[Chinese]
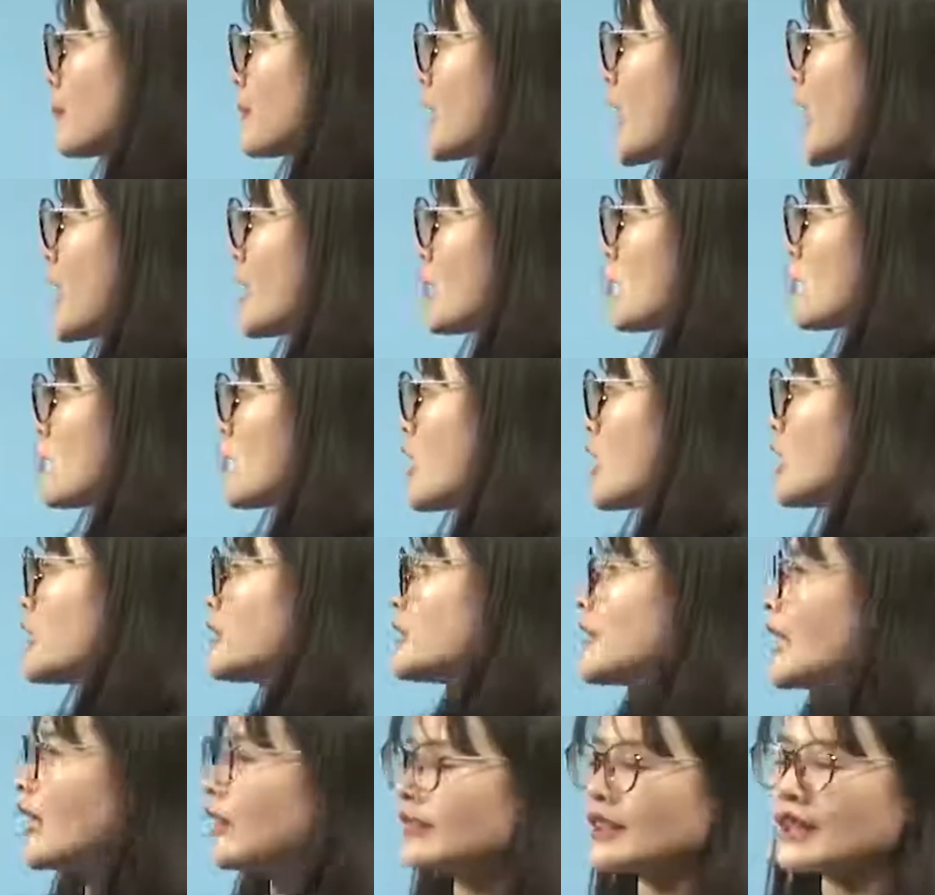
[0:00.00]
它主要
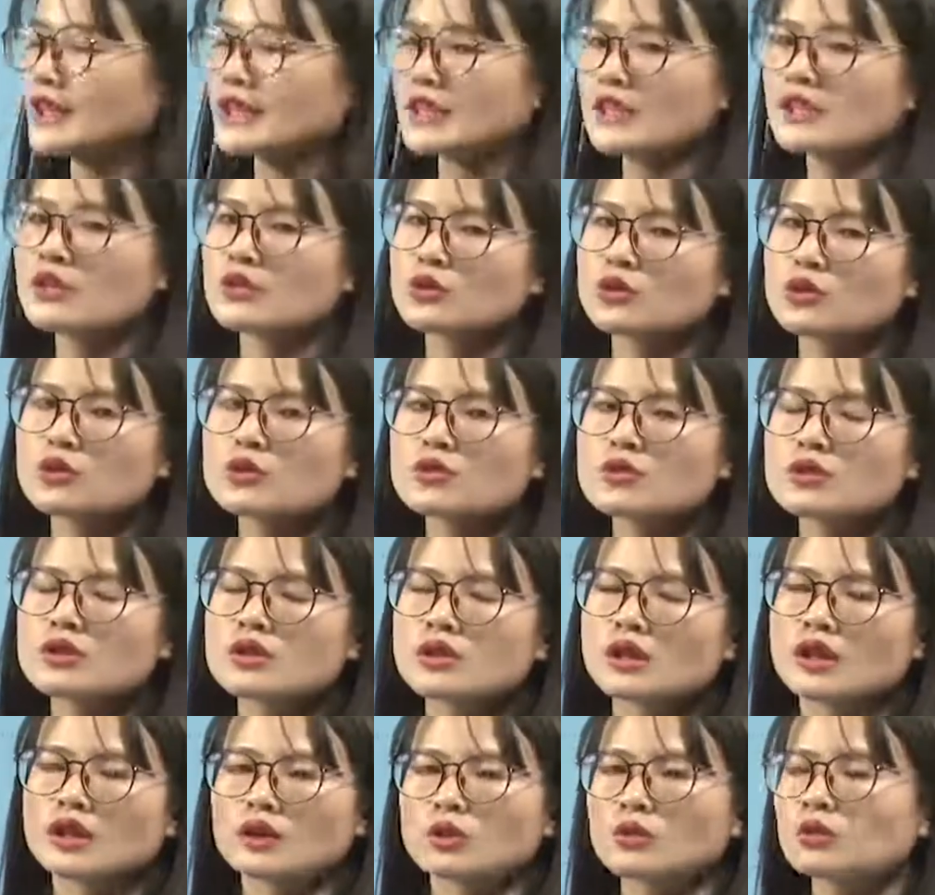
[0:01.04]
讲的也就
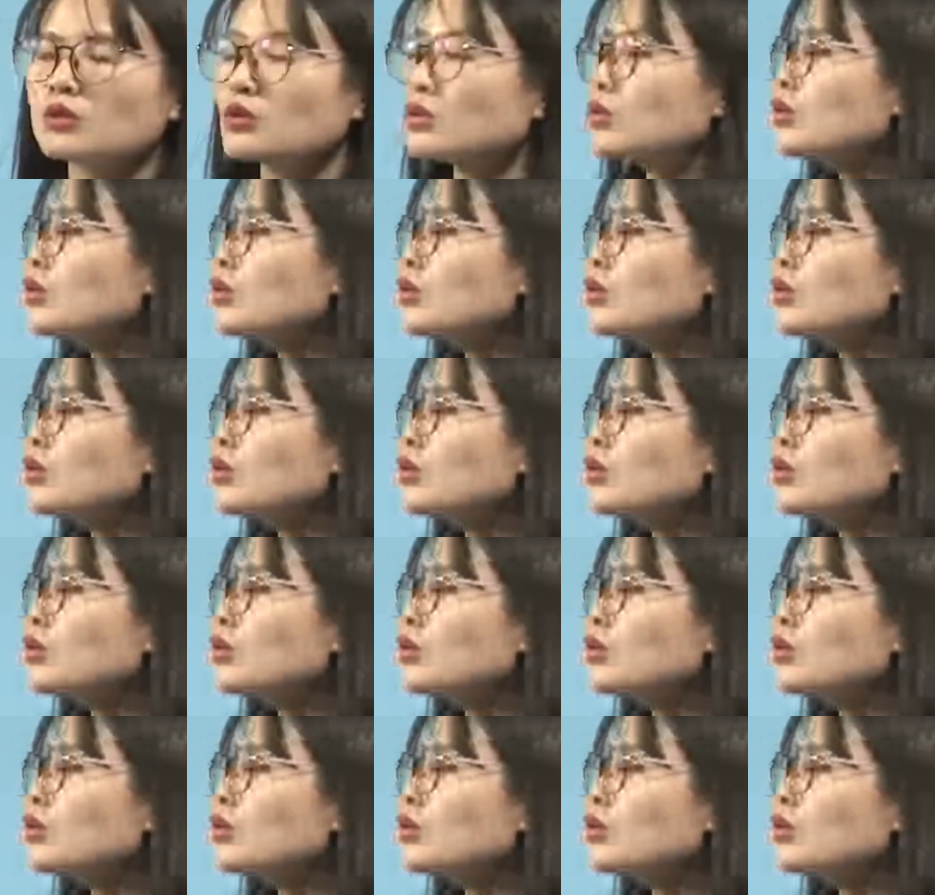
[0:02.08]
是故